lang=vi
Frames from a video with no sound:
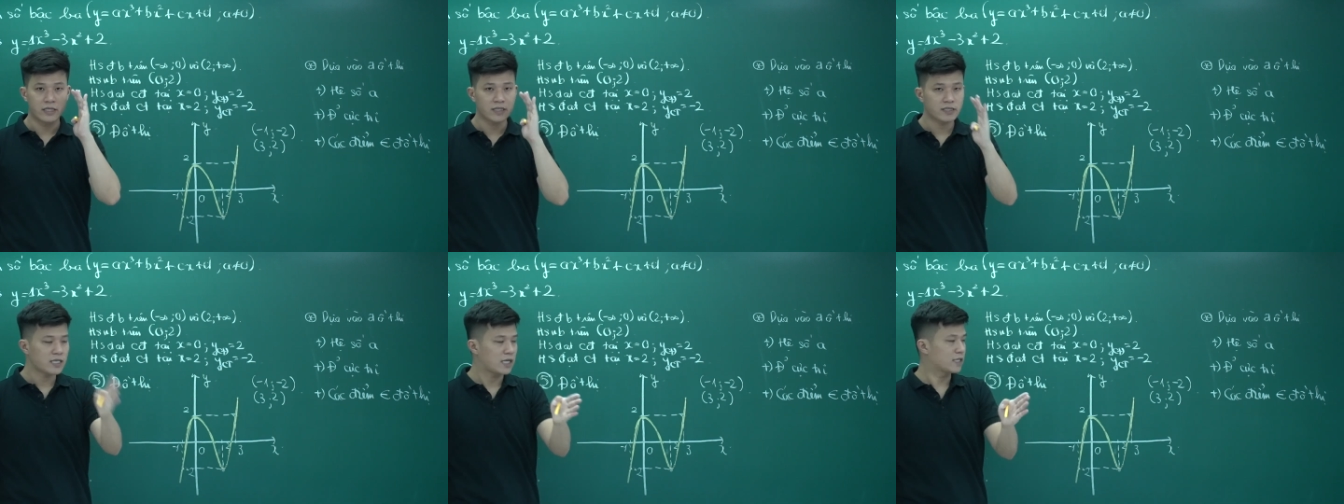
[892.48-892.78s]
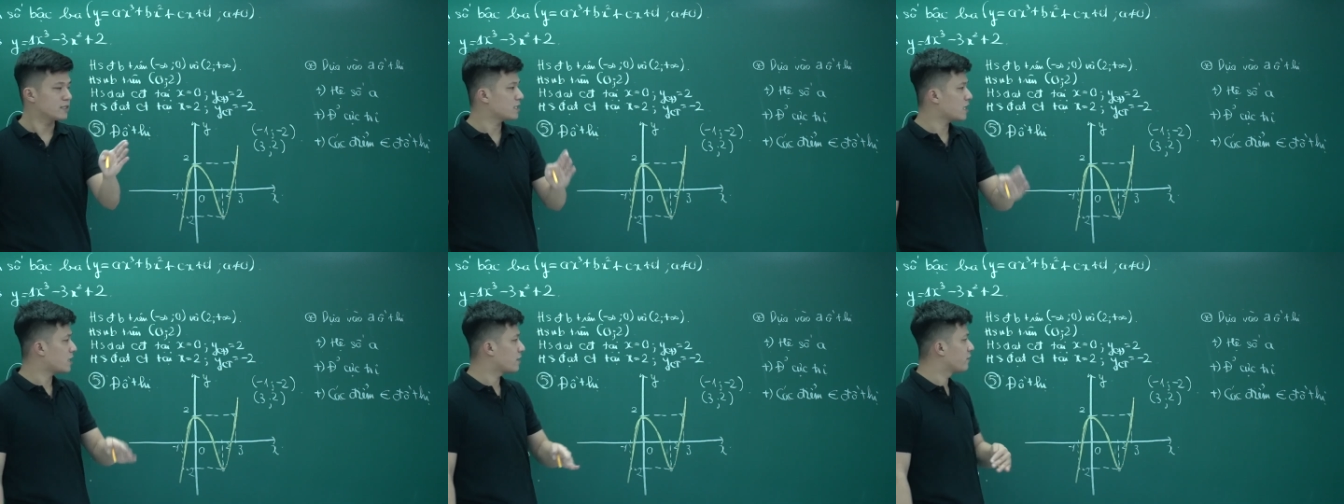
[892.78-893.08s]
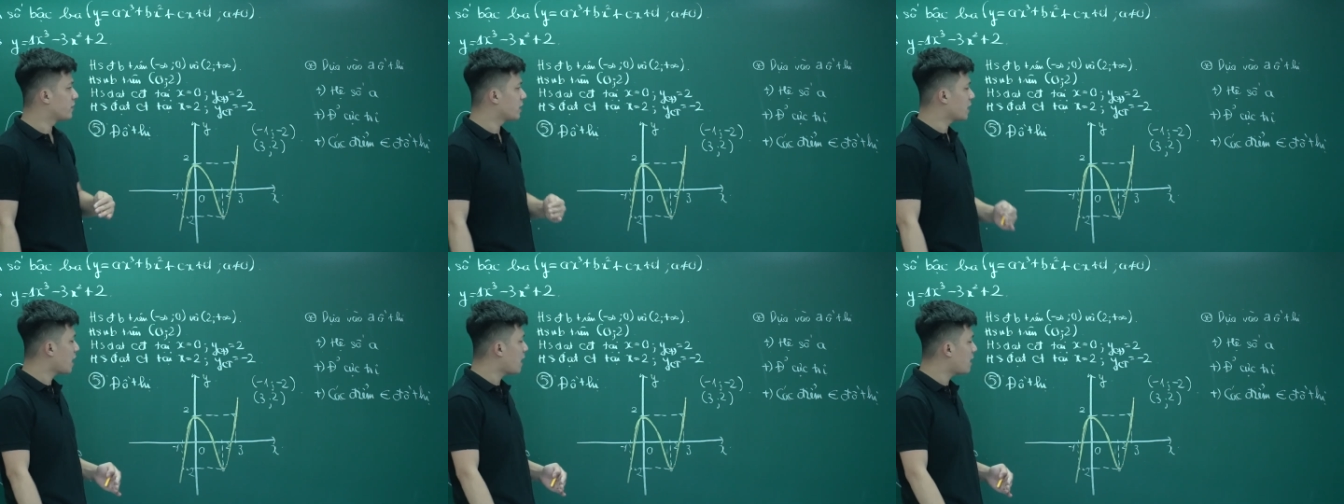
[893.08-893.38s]
chắc chắn
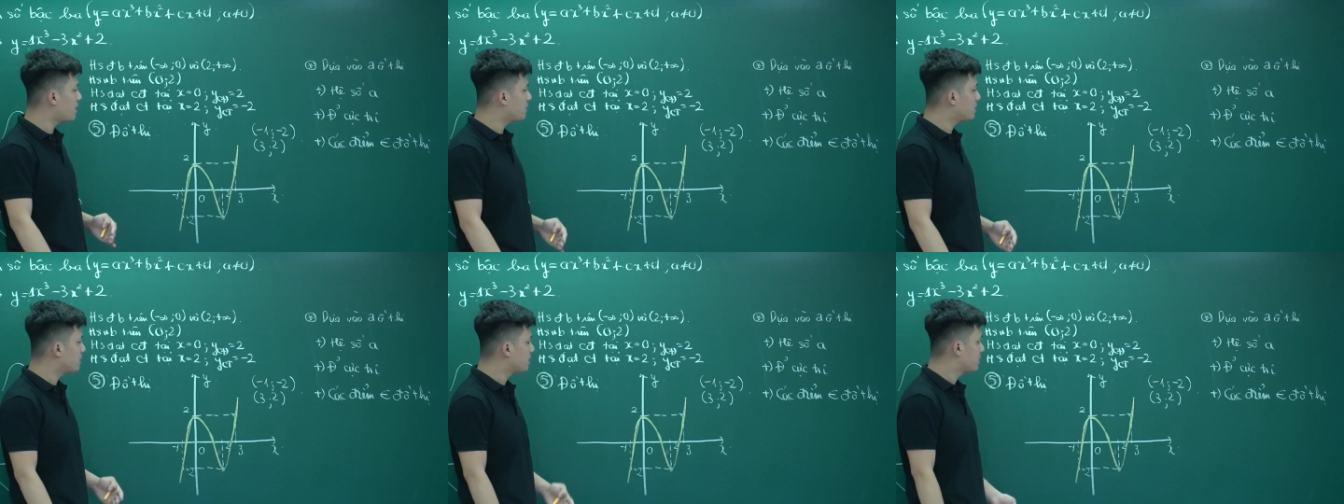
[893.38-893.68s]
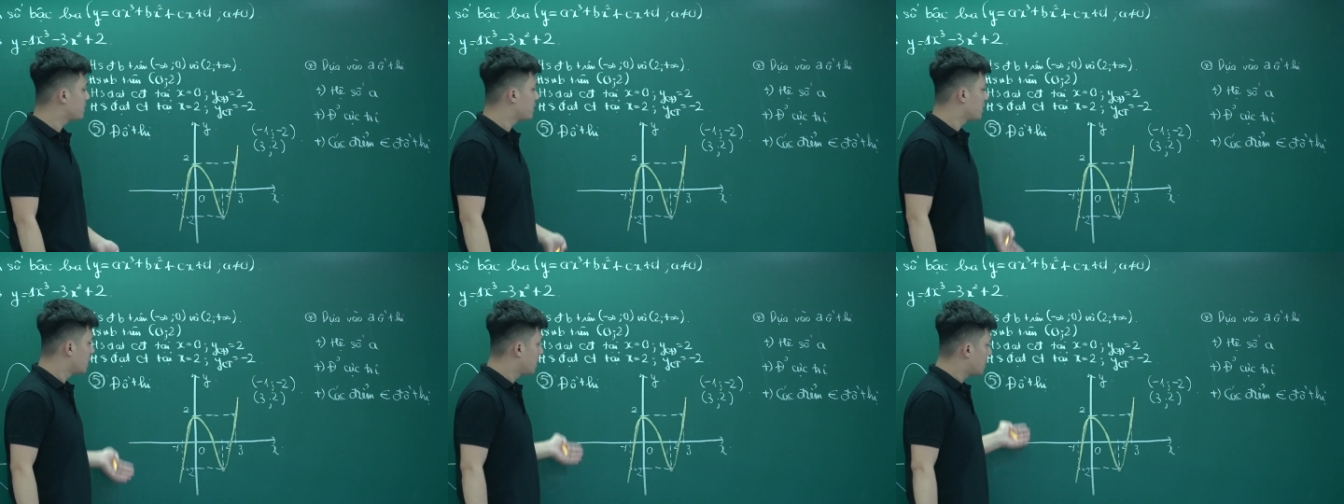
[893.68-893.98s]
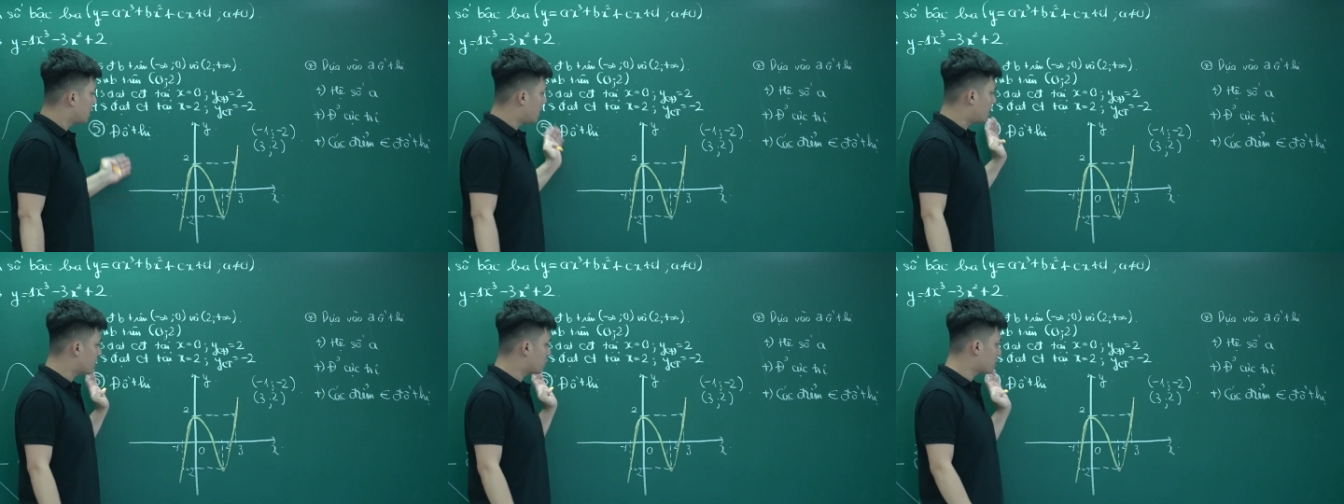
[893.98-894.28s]
rằng với các em
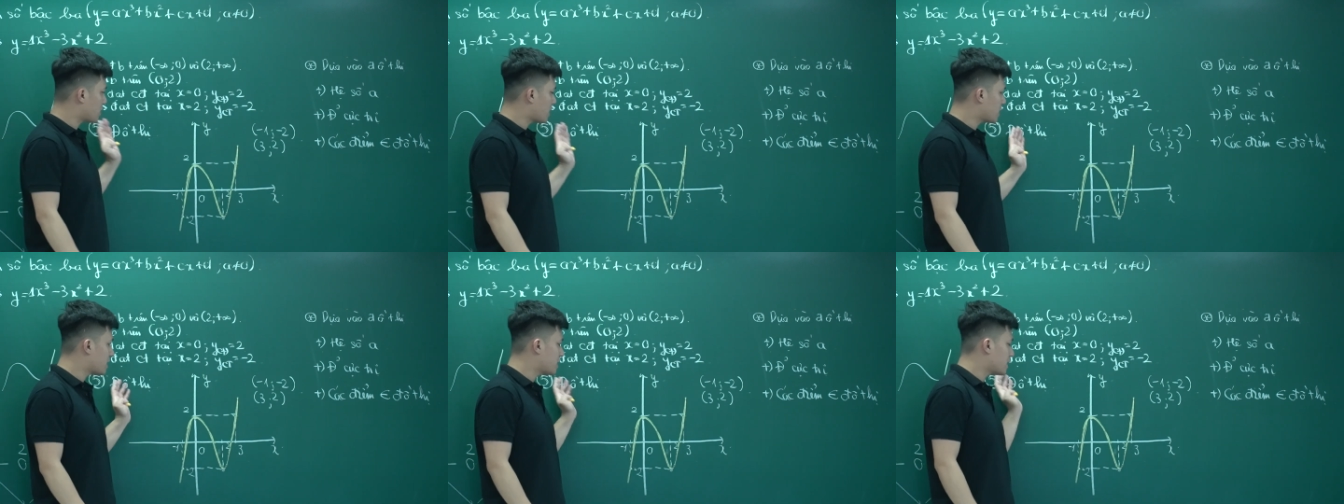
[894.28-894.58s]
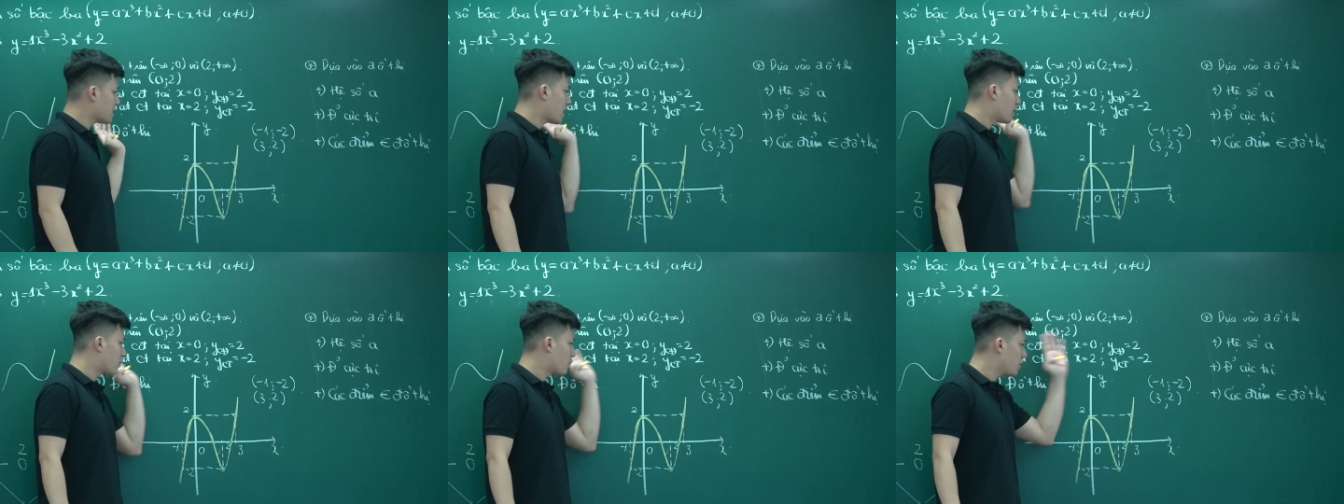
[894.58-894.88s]
là chúng ta sẽ giải